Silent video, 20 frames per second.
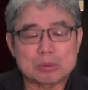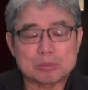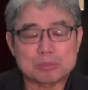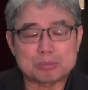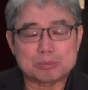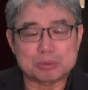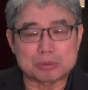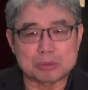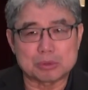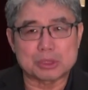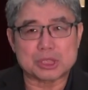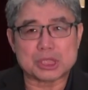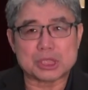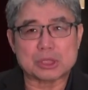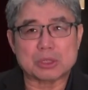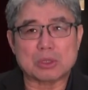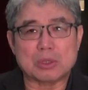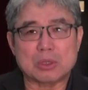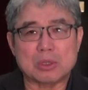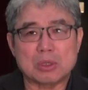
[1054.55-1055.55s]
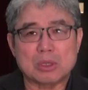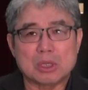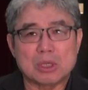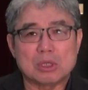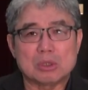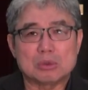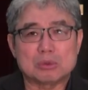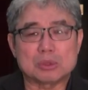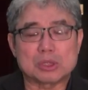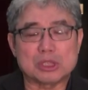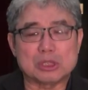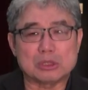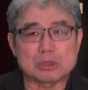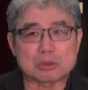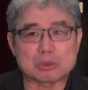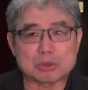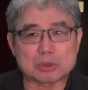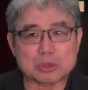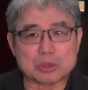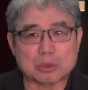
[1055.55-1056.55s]
부르시고 우리를
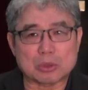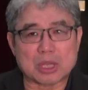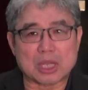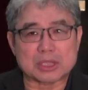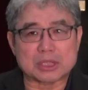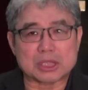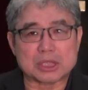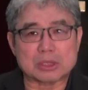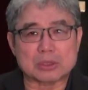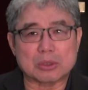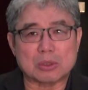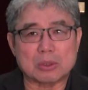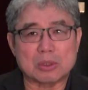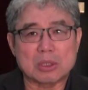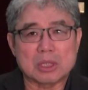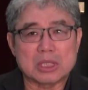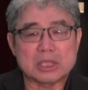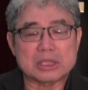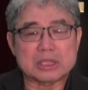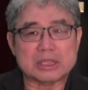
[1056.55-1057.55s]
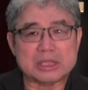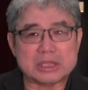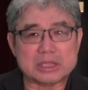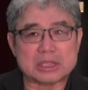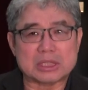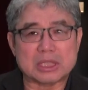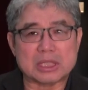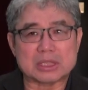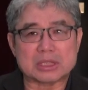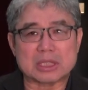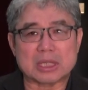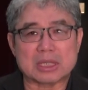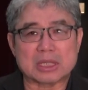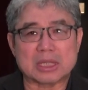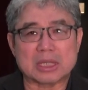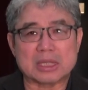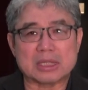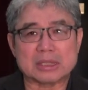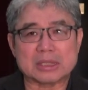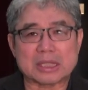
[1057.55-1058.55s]
구속하시고 이
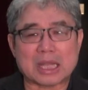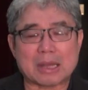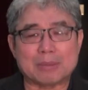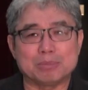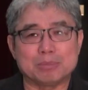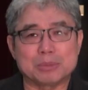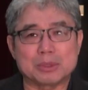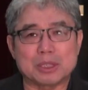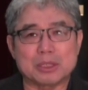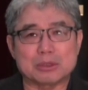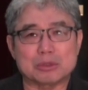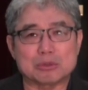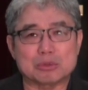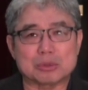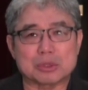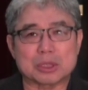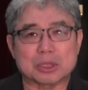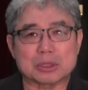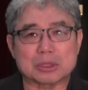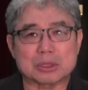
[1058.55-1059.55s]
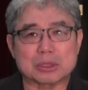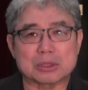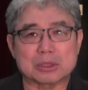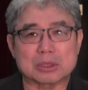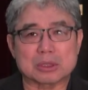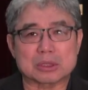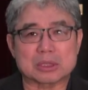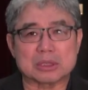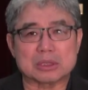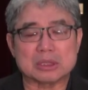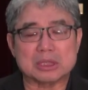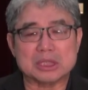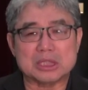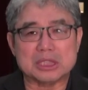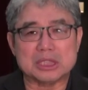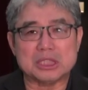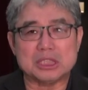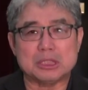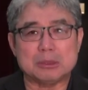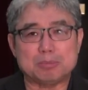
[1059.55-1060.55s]
세상에 남겨두셨던 것은
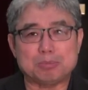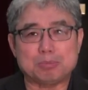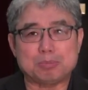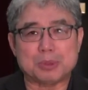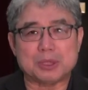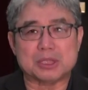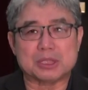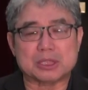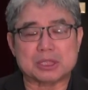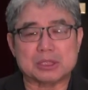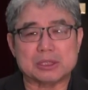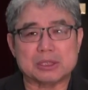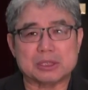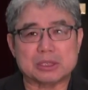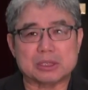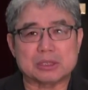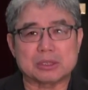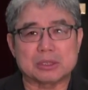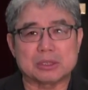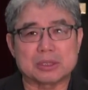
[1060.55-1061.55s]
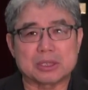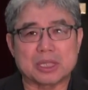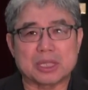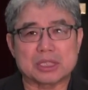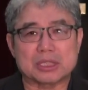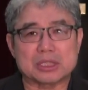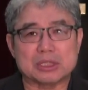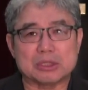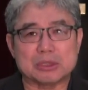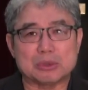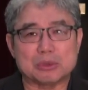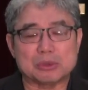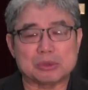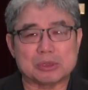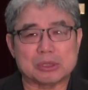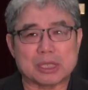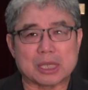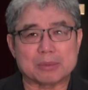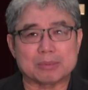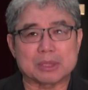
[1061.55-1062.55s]
이 빛을 드러내기
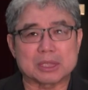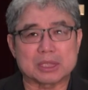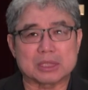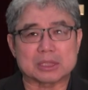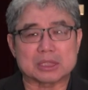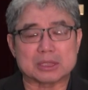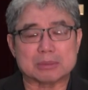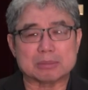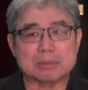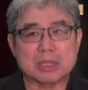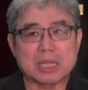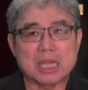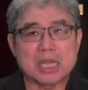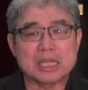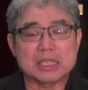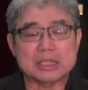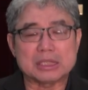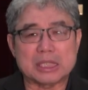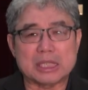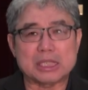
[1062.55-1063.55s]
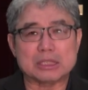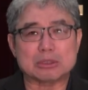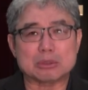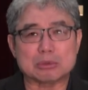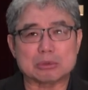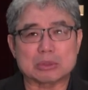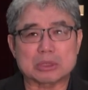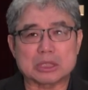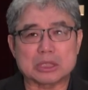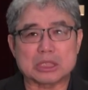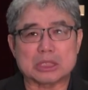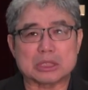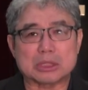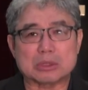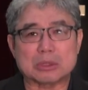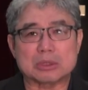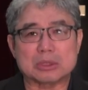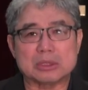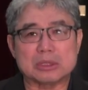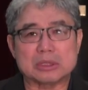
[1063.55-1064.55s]
위함인 것입니다. 예수
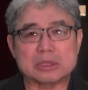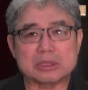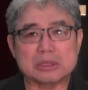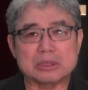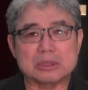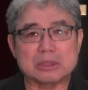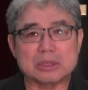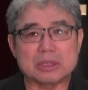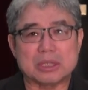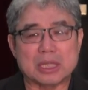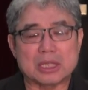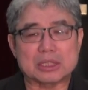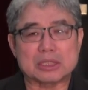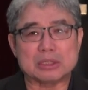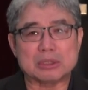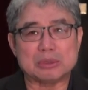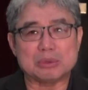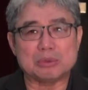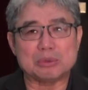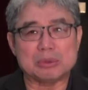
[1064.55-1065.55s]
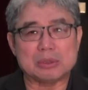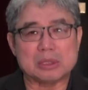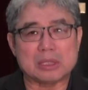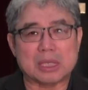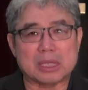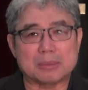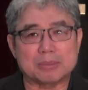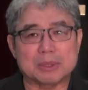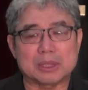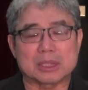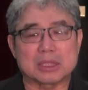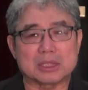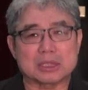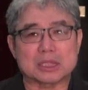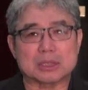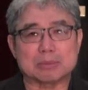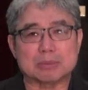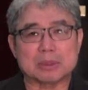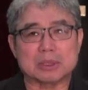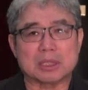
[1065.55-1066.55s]
그리스도를 드러내기 위함인
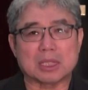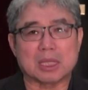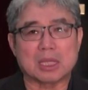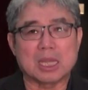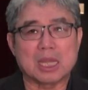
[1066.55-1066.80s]
것입니다.